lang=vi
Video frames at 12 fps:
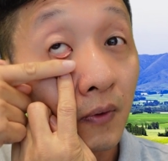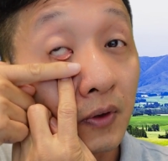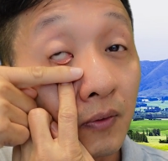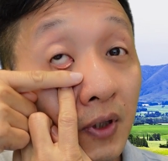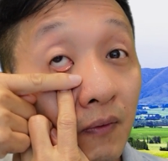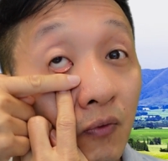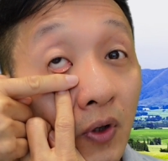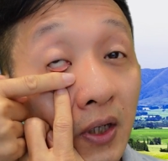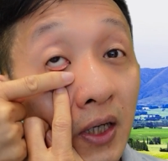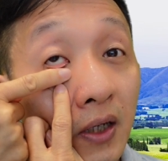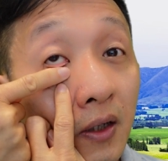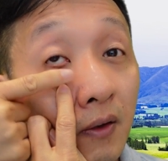và chúng ta vuốt
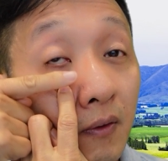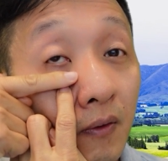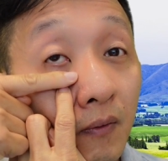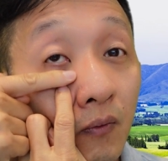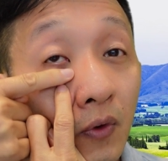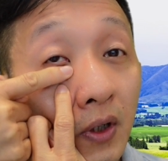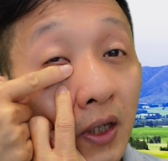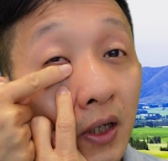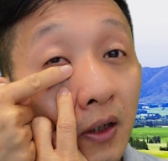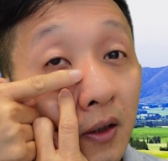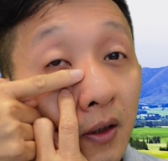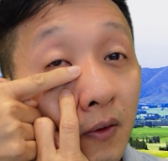lên vuốt
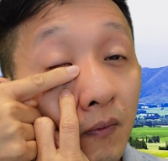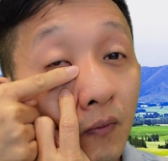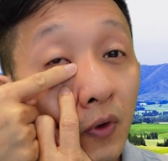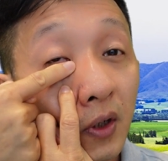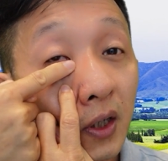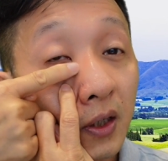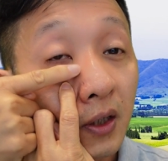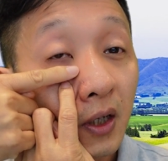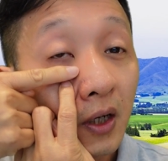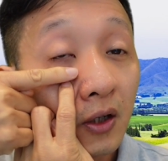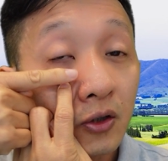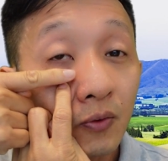lên vuốt lên
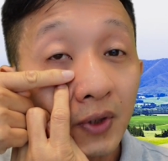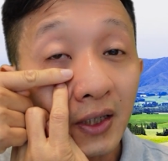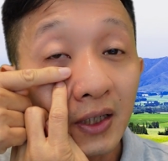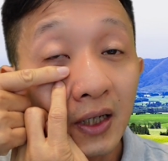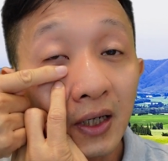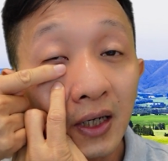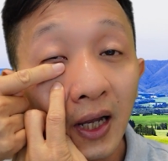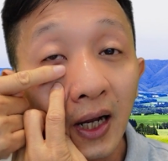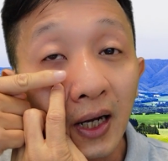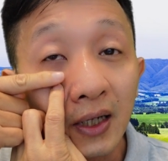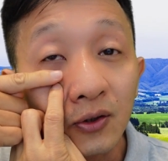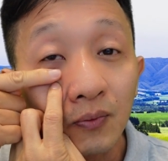chúng ta nhớ
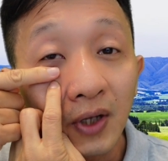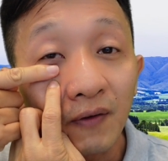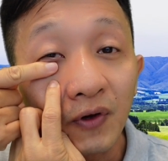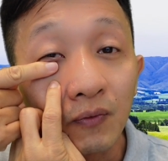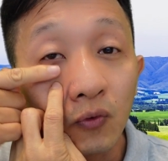là chúng ta phải